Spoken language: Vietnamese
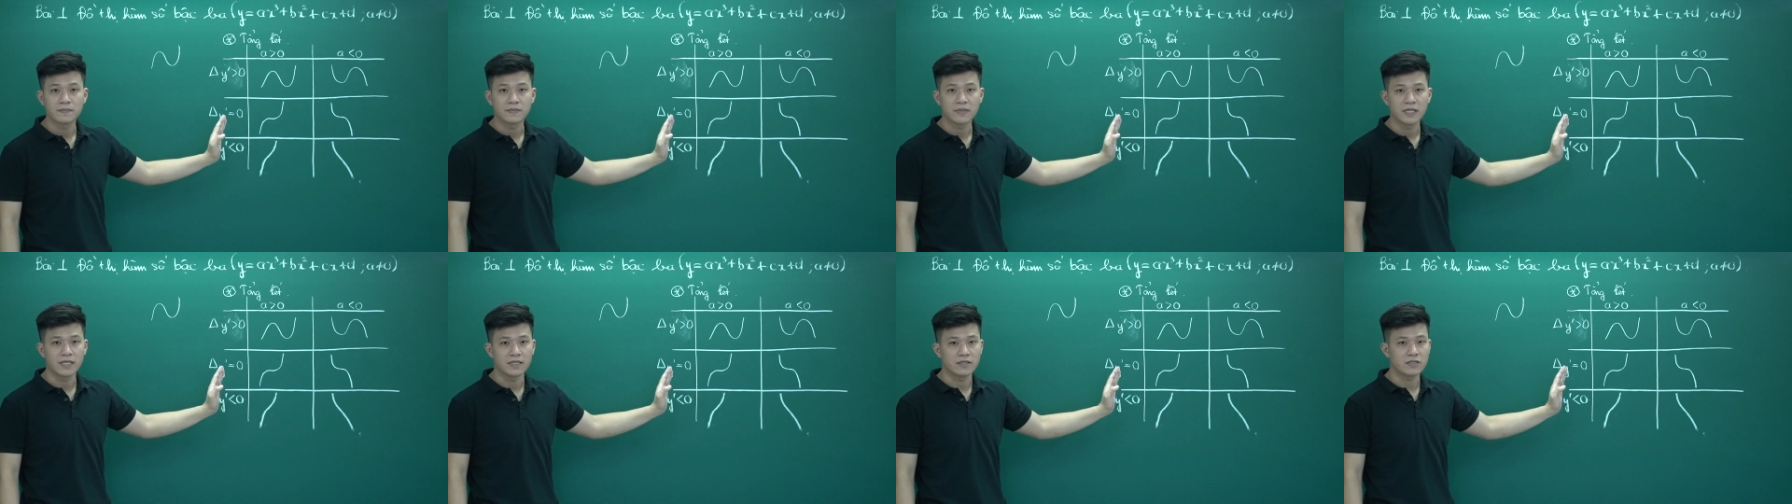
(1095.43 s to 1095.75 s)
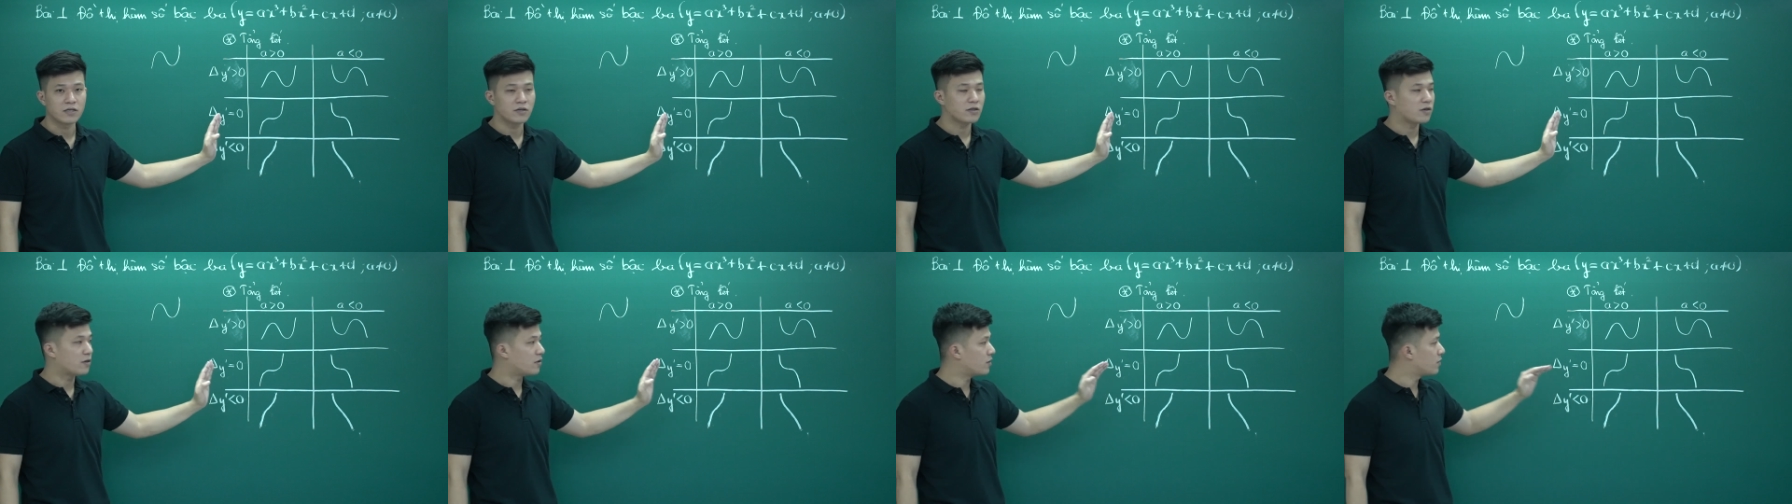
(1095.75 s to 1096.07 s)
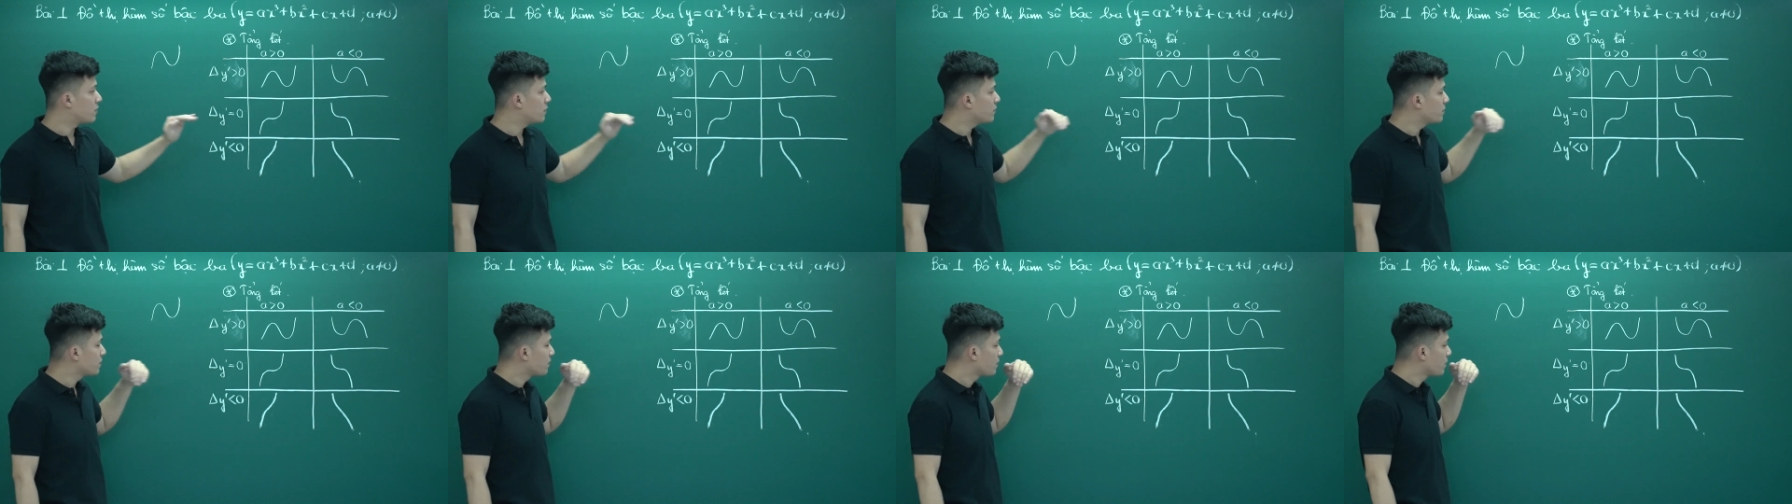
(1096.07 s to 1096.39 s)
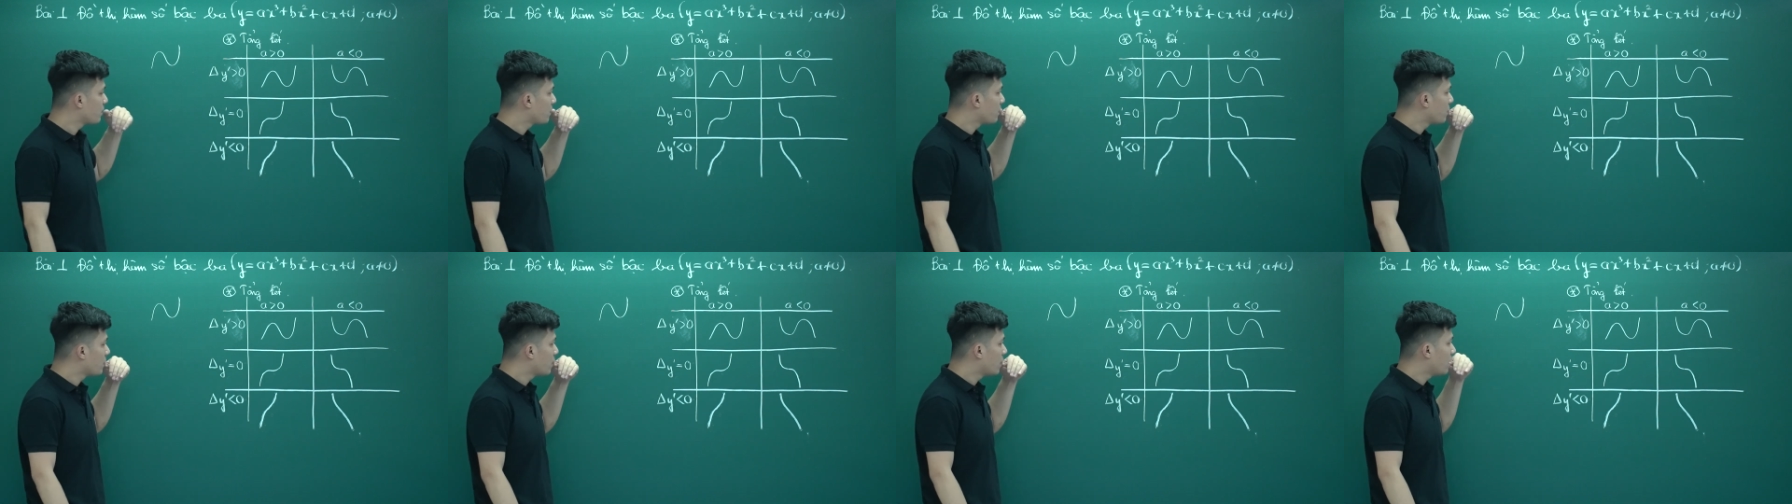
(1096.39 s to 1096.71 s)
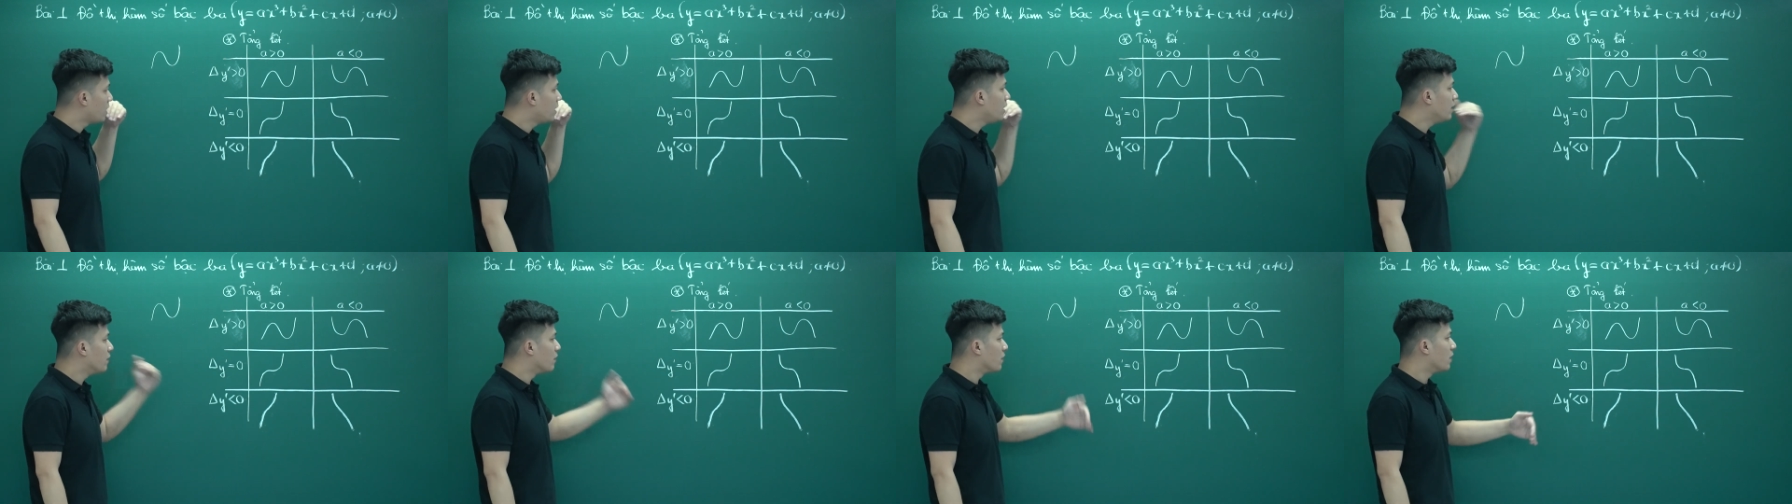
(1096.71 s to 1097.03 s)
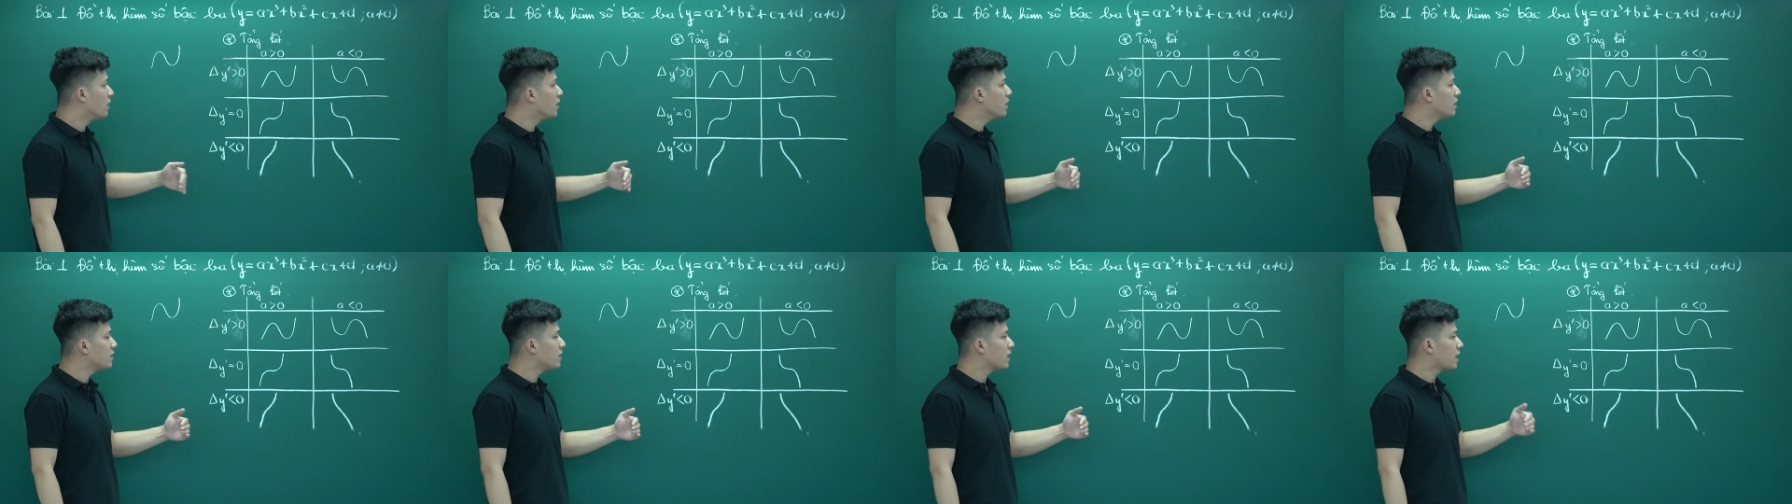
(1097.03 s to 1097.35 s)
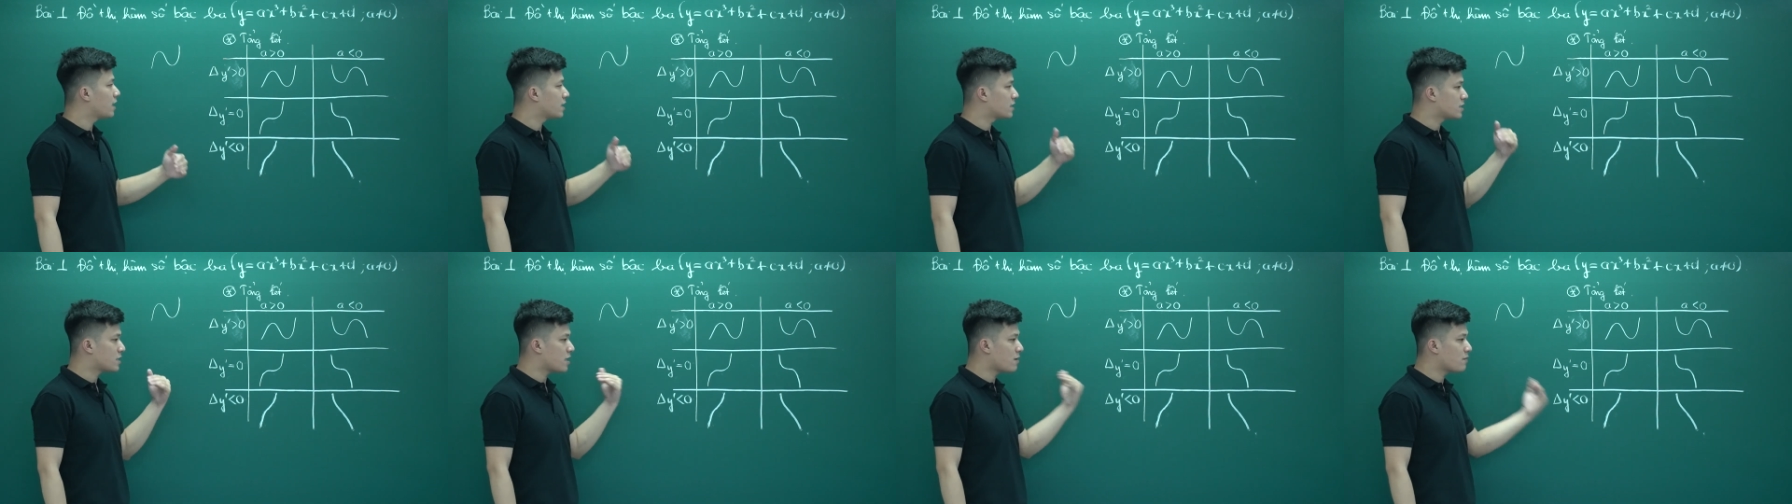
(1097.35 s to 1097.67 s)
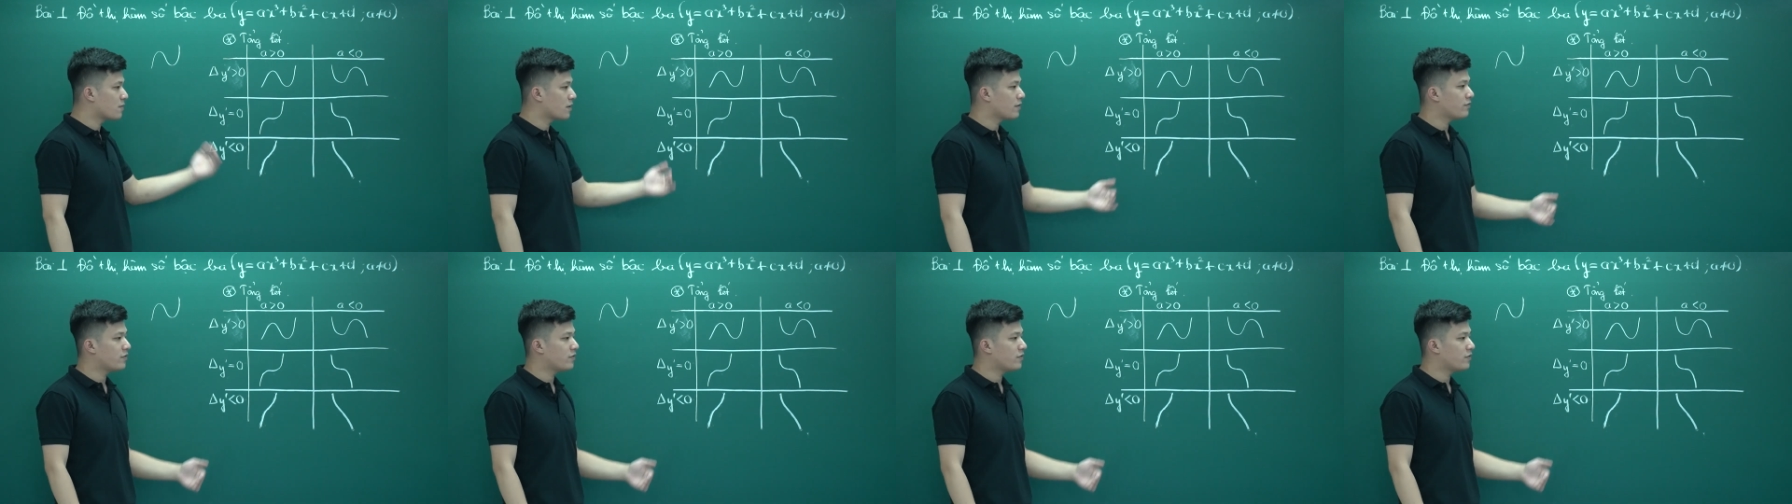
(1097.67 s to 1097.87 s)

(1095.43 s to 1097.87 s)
để cho nó hiểu hơn là trong